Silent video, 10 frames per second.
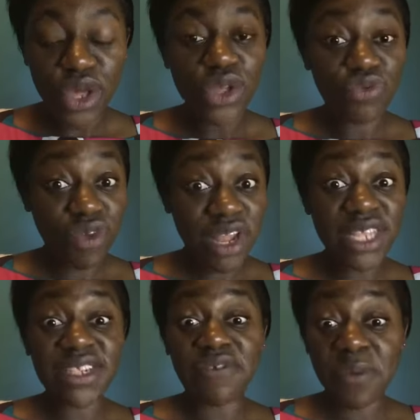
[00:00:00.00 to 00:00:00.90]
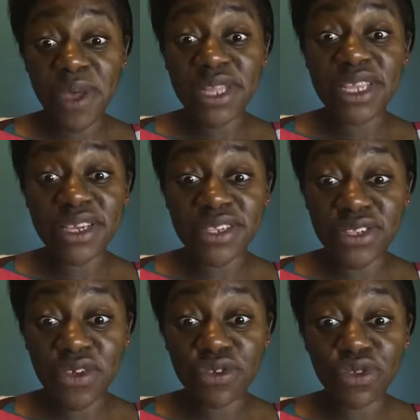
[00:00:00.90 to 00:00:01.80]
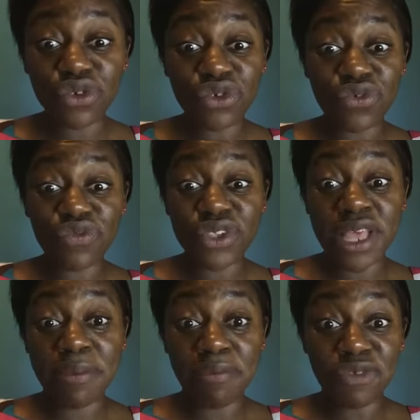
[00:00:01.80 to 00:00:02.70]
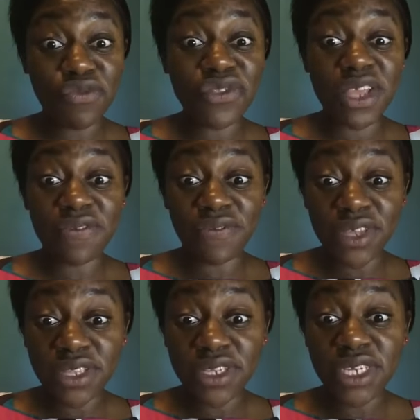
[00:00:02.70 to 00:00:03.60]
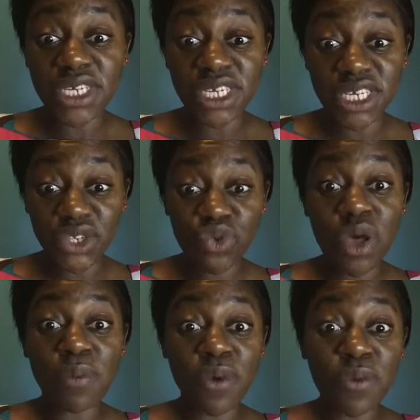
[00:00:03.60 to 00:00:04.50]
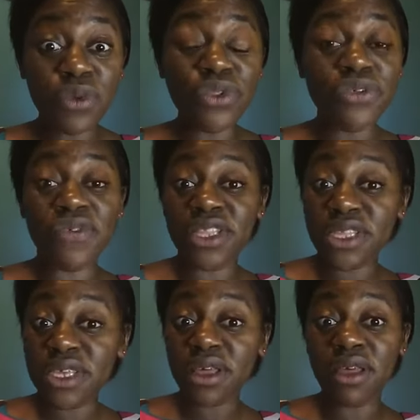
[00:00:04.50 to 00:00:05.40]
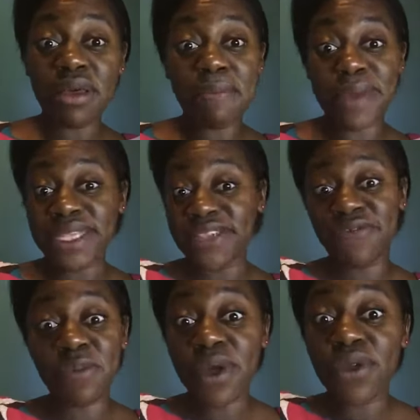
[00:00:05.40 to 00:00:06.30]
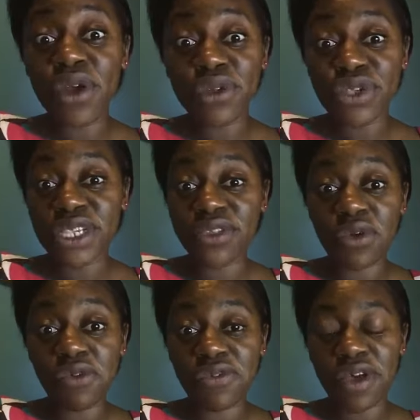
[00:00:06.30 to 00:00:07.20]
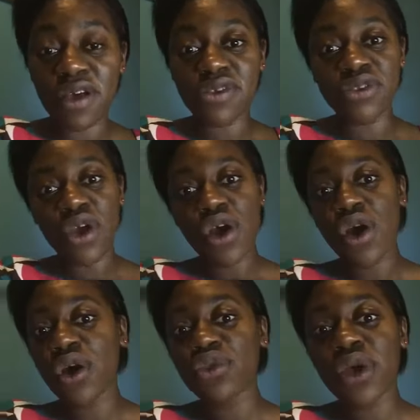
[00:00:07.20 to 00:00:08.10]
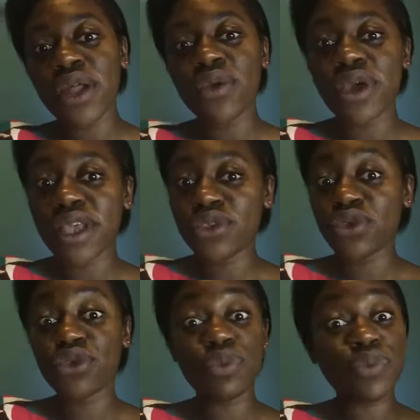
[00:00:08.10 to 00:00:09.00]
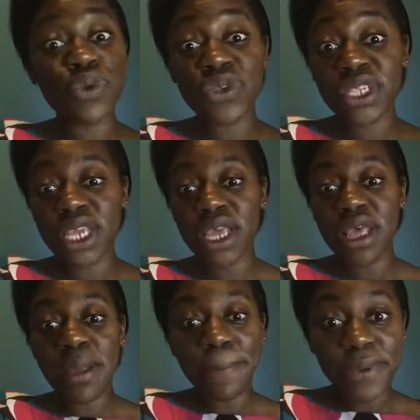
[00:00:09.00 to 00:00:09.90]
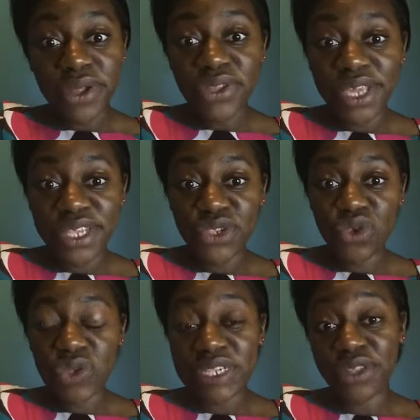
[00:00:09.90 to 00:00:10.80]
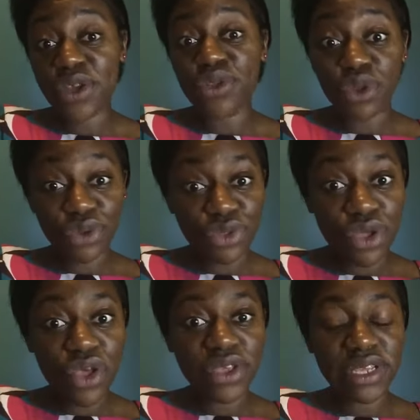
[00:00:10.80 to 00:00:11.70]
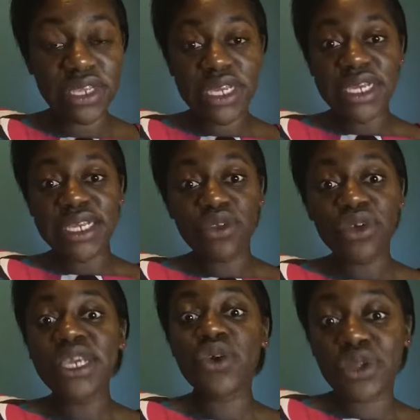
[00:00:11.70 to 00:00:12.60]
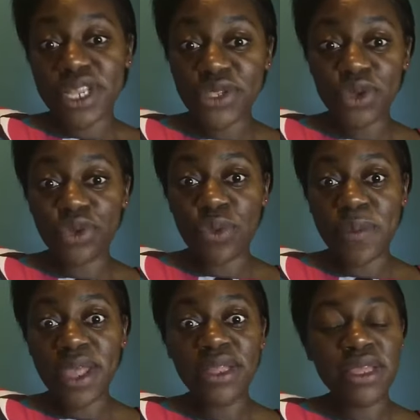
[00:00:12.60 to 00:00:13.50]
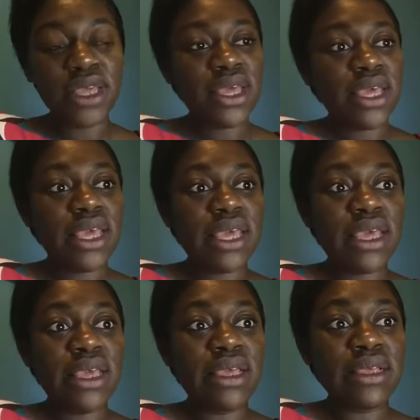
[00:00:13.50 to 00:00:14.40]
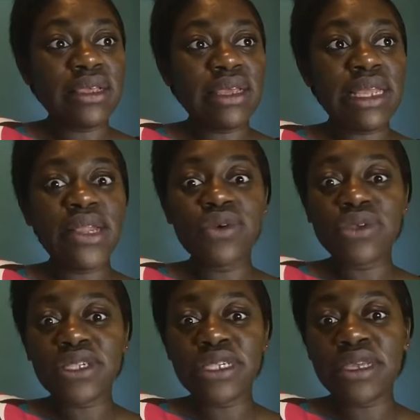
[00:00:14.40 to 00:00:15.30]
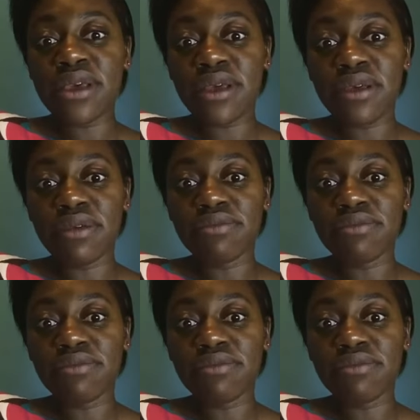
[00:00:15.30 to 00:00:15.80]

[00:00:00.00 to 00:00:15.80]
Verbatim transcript: voilà, c'est vraiment intéressant. Donc, je vous, je vous invite, Gisou à bon mot, de venir massivement lors de cette conférence. On aura l'occasion de poser plein de questions. C'est un docteur, dont il connaît son domaine et il est aussi, euh,